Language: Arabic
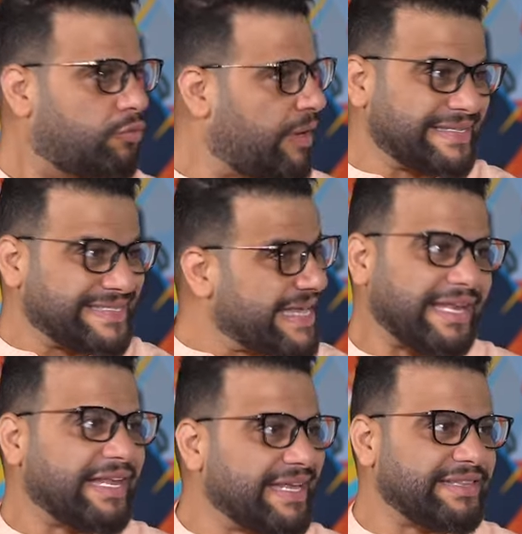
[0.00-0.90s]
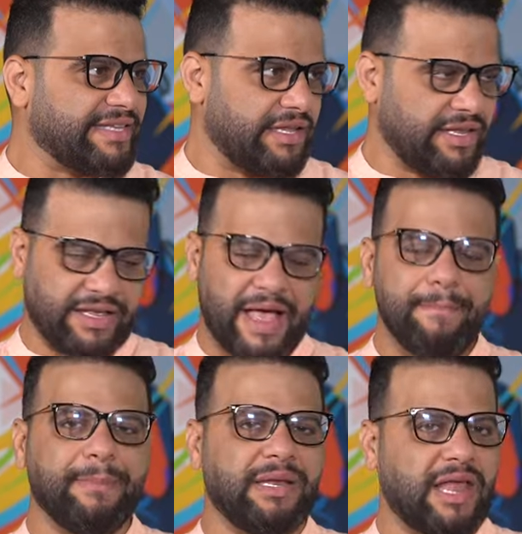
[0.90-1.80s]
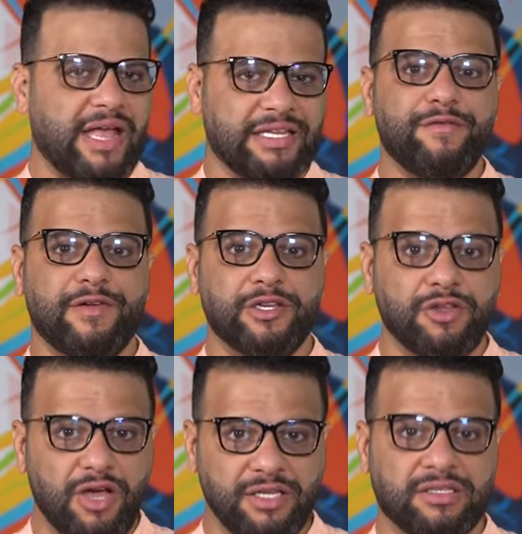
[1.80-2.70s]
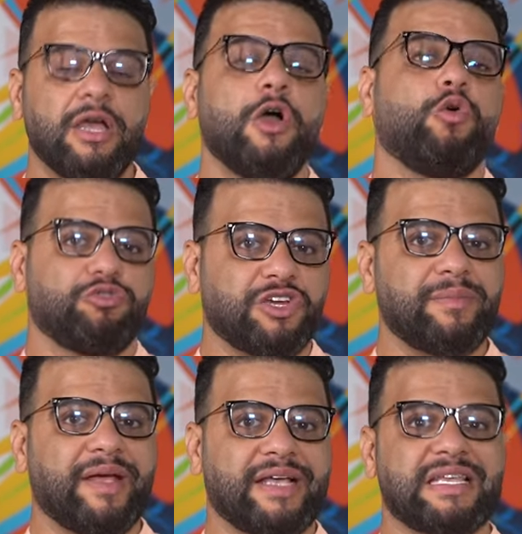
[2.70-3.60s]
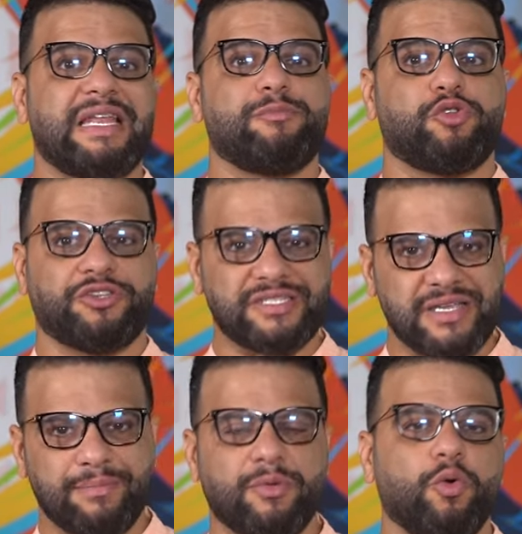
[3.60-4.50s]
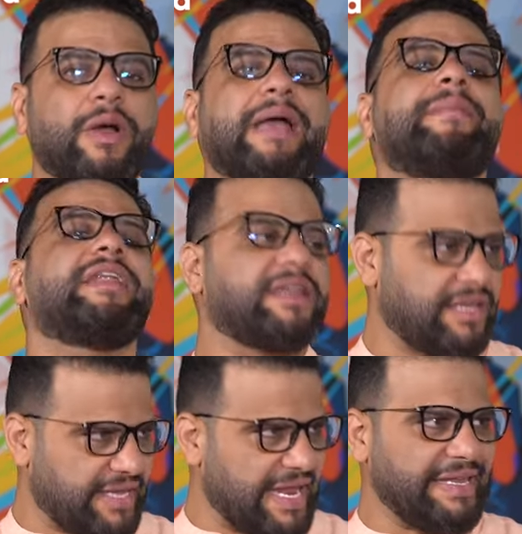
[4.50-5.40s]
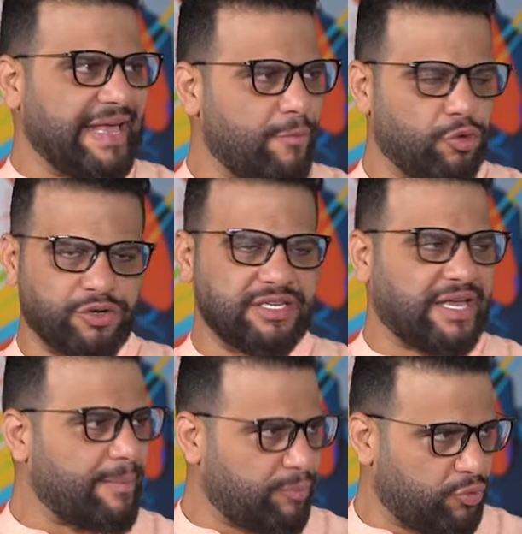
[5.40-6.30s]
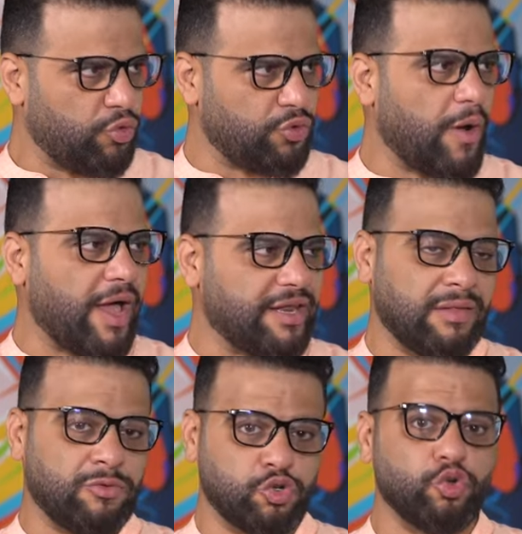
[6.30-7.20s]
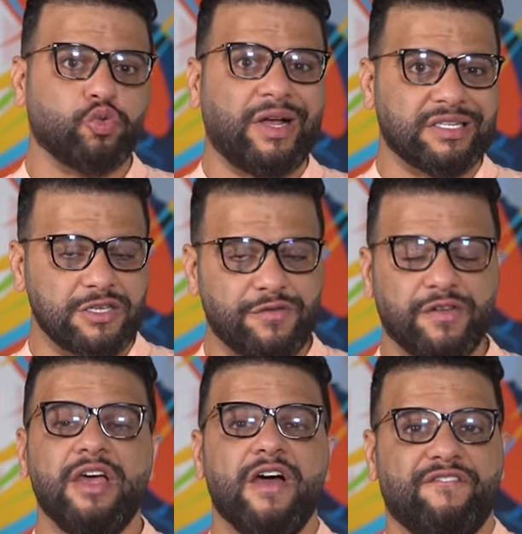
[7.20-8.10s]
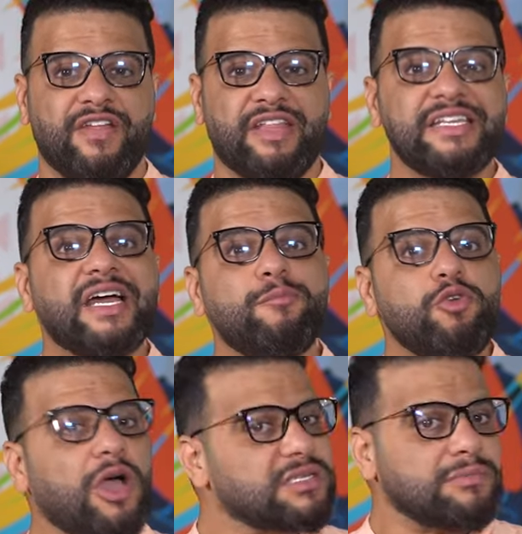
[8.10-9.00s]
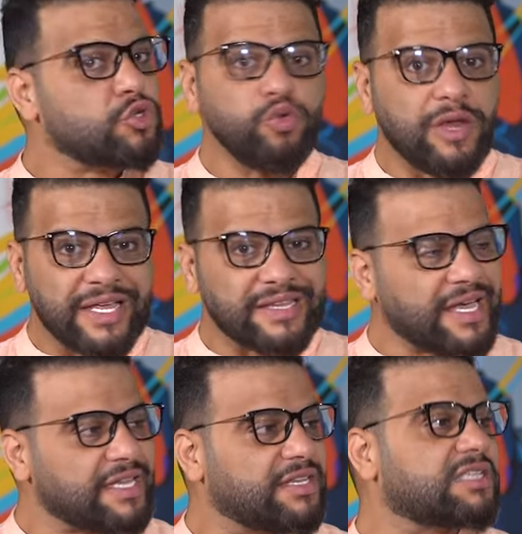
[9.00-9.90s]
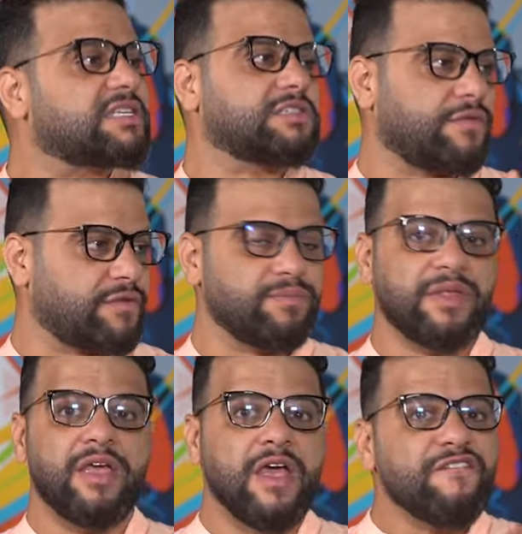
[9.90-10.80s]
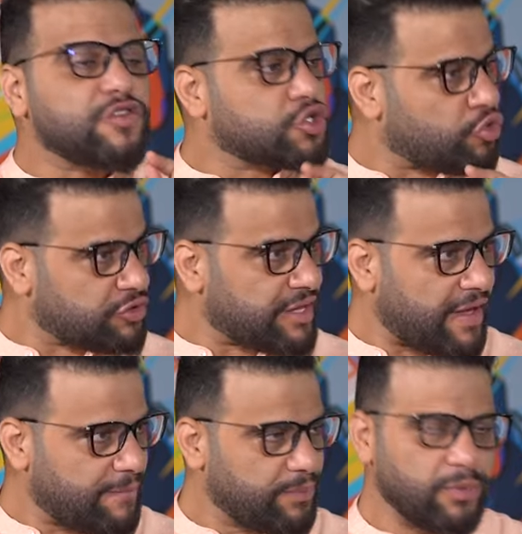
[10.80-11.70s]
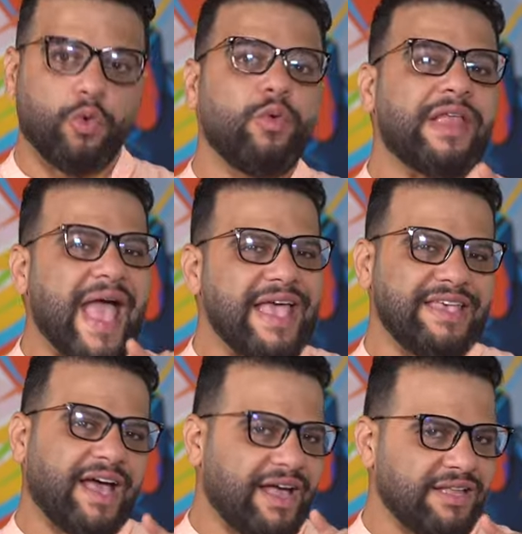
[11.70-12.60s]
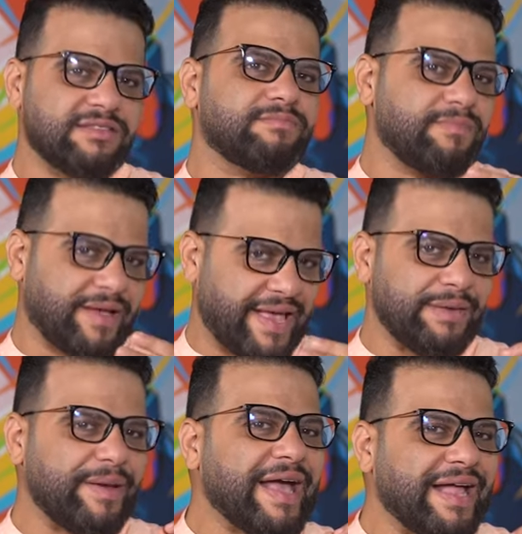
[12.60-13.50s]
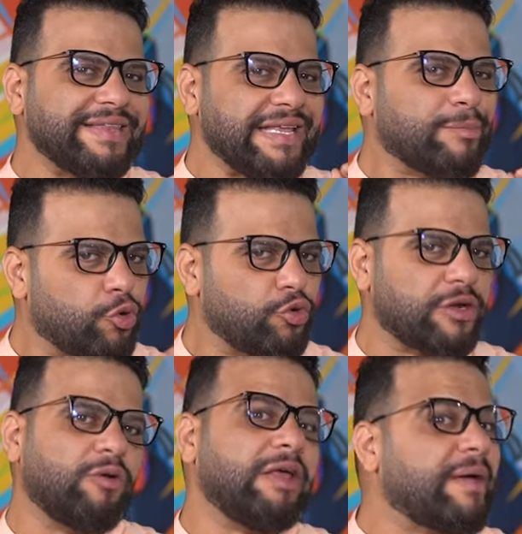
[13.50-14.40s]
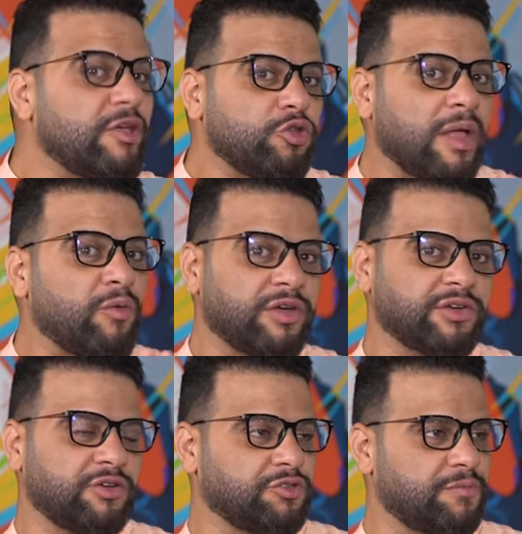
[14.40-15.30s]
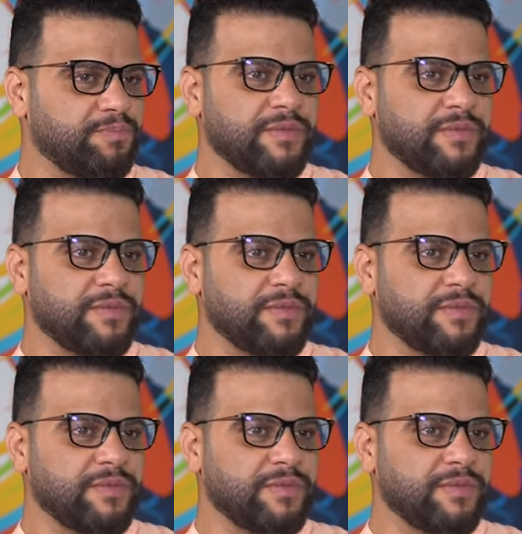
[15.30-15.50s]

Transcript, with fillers: وكانت سهله جدا كم الاهداف اللي ضاعت وضربه جزاء لم تحتسب وكمان الاهلي جايب اوريدي جاب جون وانهى الشوط 1-0 فالنادي كان ممكن اصلا بسهوله جدا جدا تخسر صفر في الشوط ده واي حد بكلم اي حد لعب كوره او لعب اي نوع من انواع الرياضه